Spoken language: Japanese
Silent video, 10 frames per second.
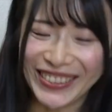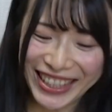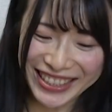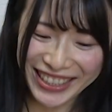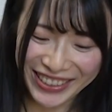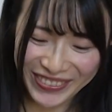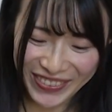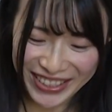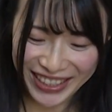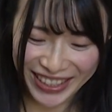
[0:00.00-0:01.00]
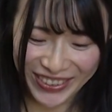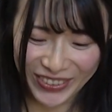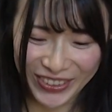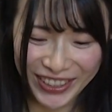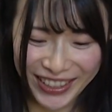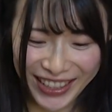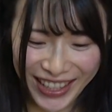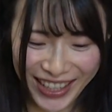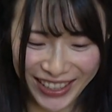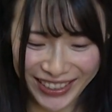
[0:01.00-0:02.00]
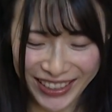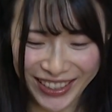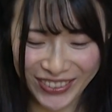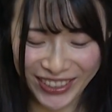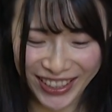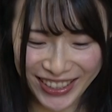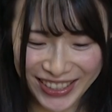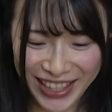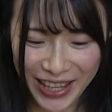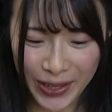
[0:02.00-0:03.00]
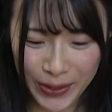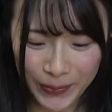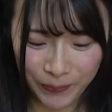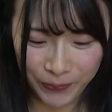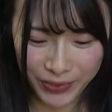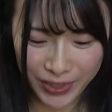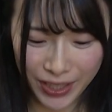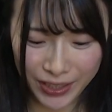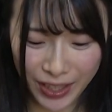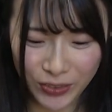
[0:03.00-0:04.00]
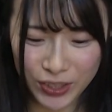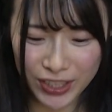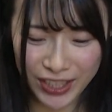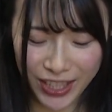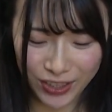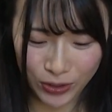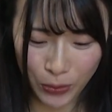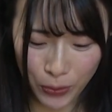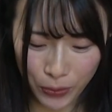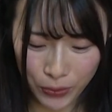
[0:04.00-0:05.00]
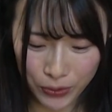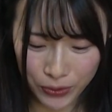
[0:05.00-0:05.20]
負けちゃいましたけど、はい、なんかこんな感じで、なんか楽しんでいくと、